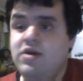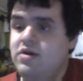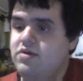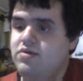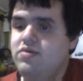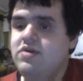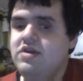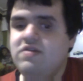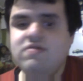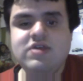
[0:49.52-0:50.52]
Ну
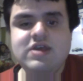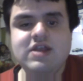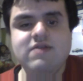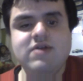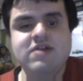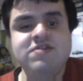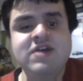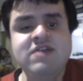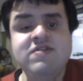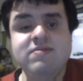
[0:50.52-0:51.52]
и суть этого
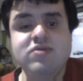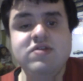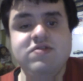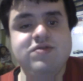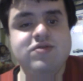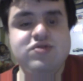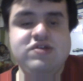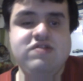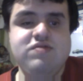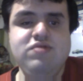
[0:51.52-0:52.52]
рассказа будет
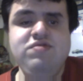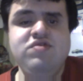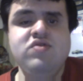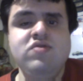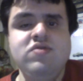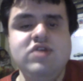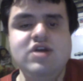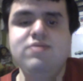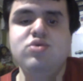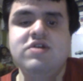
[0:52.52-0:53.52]
заключаться в том, что
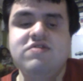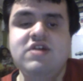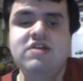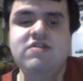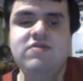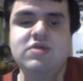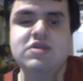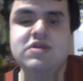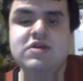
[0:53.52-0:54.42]
я буду рассказывать